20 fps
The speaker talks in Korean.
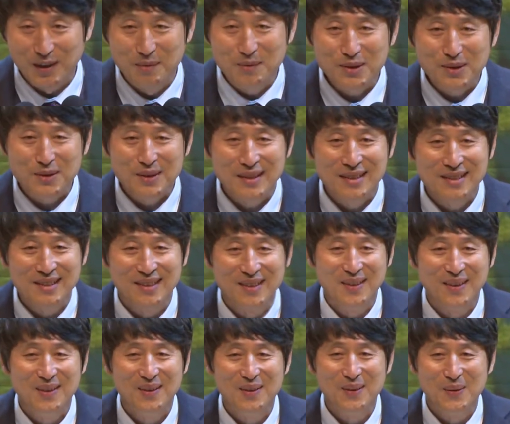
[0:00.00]

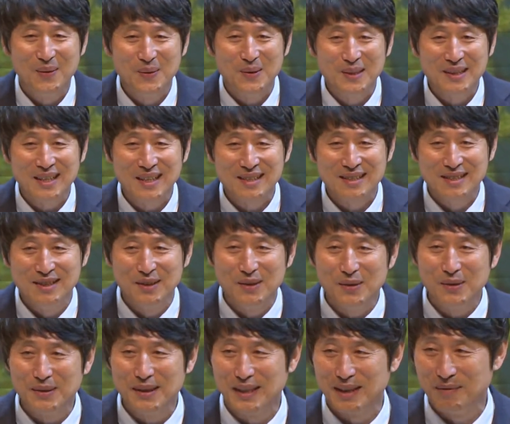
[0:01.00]
엄숙해서 어, 오늘 사실
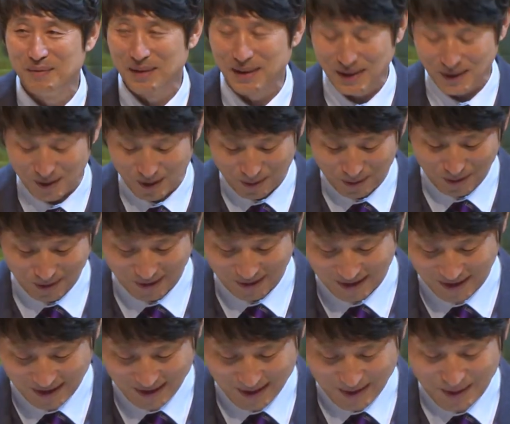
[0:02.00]
즐거운 날입니다. 여러분
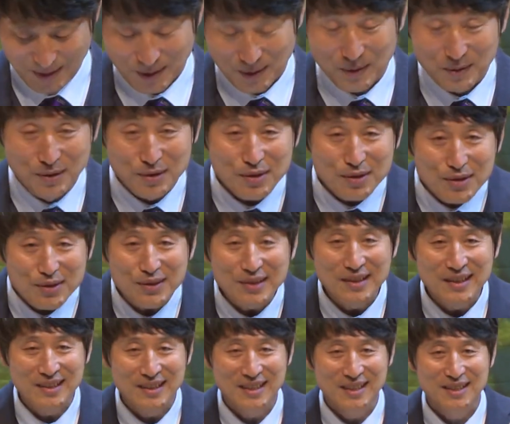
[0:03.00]
웃을 수
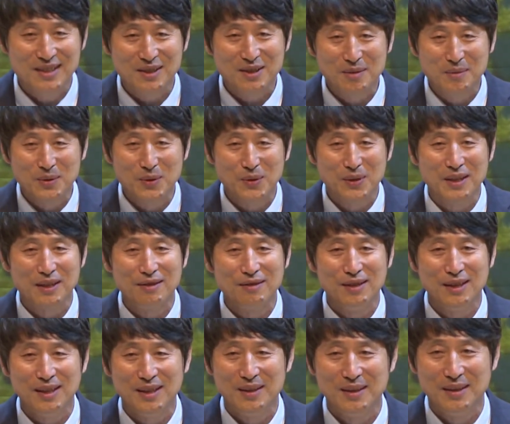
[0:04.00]
있는 일이 있었으면
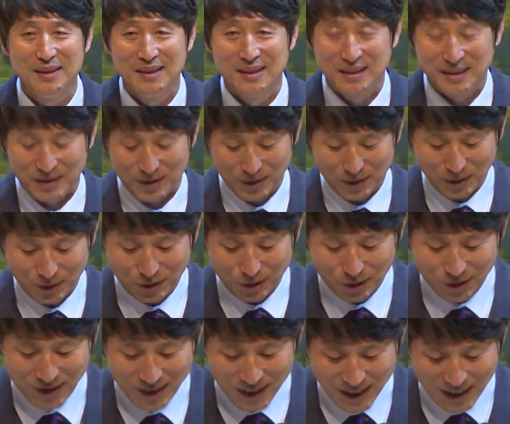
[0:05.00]
좋겠고요. 저는
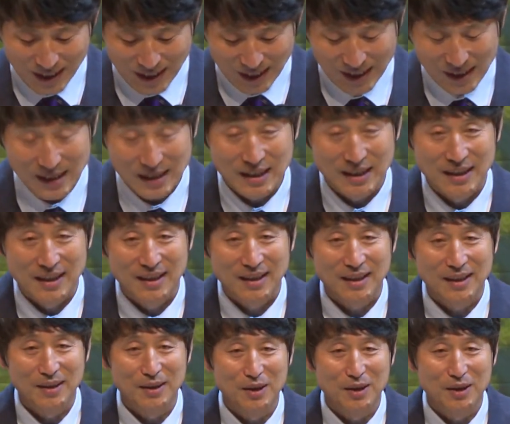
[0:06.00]
축사가 아,